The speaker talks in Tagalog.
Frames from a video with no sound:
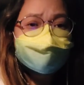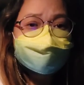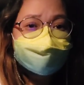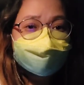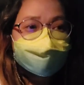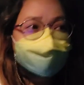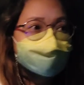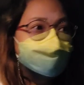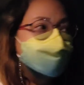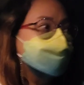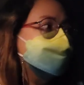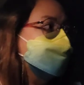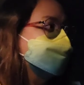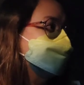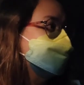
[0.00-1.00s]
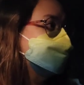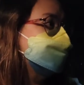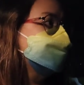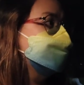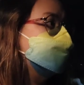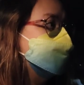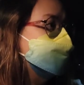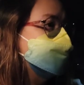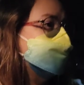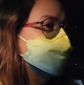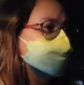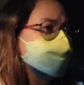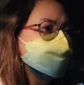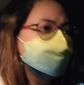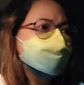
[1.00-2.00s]
Kasi di ba dati
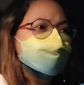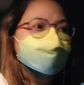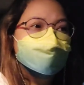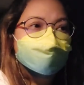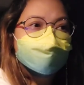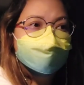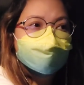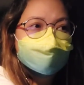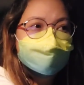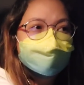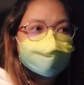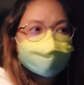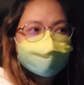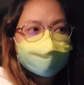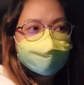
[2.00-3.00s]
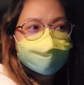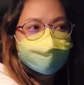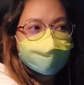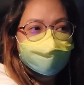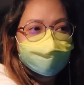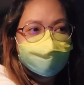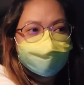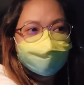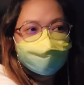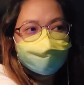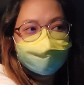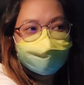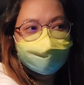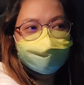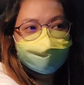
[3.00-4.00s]
kinuhanan ako ng dugo
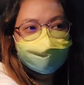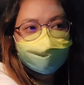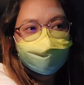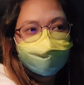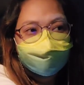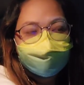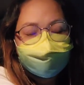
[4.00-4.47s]
nung